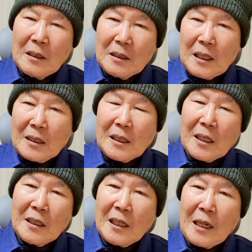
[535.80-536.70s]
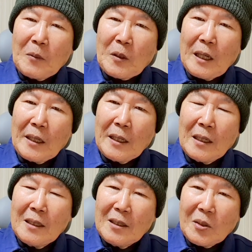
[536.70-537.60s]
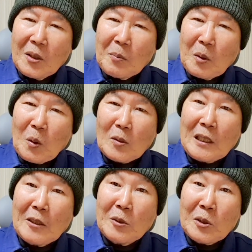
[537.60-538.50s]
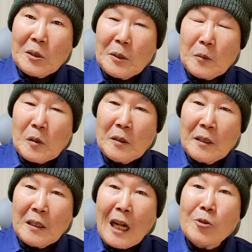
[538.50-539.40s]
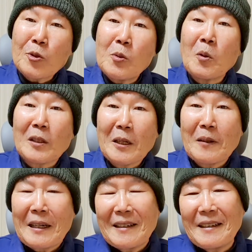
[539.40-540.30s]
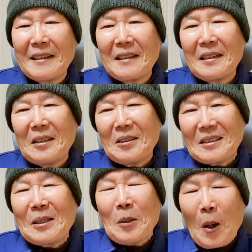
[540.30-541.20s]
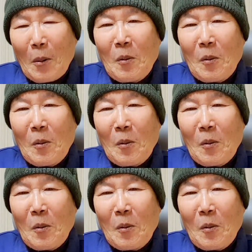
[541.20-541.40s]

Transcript: 창살 있는 감옥이 아니라 거긴 뭐 농사도 짓고 싶었는데 탈출을 못하고 하는데 이제 너무